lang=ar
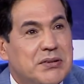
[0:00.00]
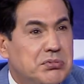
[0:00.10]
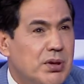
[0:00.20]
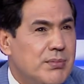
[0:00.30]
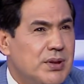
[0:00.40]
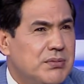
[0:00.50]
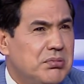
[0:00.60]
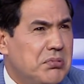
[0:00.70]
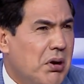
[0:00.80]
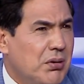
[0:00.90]
ندمت
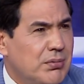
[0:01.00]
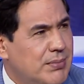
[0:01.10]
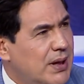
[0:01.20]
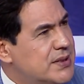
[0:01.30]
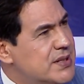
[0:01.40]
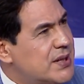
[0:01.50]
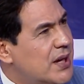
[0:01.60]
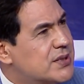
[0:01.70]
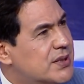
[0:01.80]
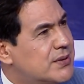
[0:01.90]
نو ما عنديش
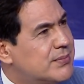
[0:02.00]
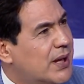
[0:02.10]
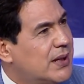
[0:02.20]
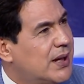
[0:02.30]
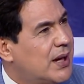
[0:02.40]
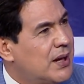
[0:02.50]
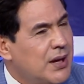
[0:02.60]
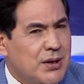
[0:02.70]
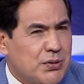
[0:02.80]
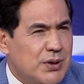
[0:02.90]
حاجه ندمت عليها
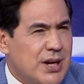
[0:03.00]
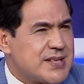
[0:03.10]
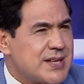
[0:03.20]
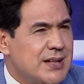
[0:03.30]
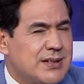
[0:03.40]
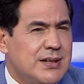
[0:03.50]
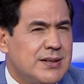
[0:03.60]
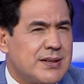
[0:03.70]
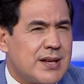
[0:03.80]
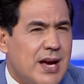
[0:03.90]
كل اسئلتي
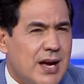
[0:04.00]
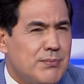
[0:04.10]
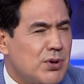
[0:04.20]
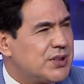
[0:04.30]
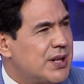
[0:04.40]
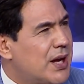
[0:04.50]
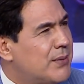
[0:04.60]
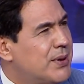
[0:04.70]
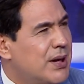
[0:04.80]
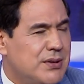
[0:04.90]
اللي طرحها مقتنع
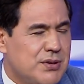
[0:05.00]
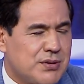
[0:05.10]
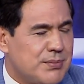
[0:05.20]
بها دونك